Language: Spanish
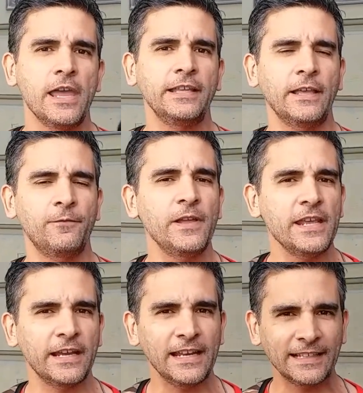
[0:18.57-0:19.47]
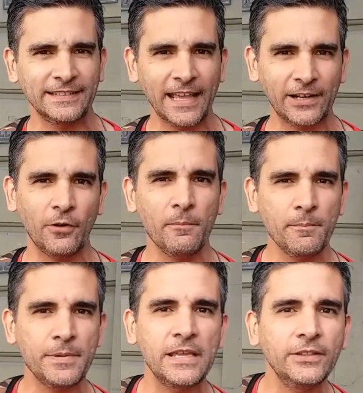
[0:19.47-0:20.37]
esta feria que la está
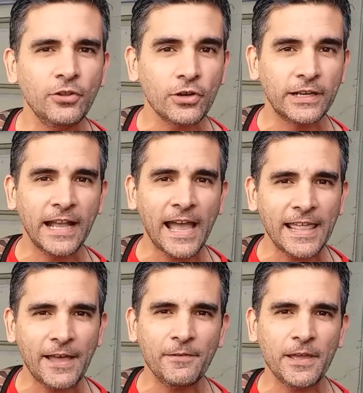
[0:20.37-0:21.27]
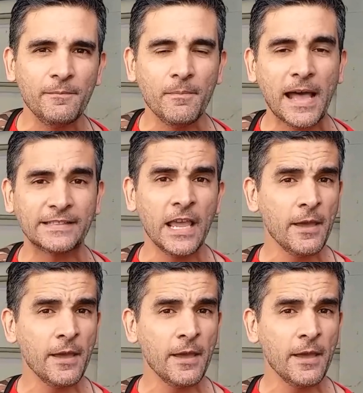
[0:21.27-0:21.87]
rompiendo cada vez más.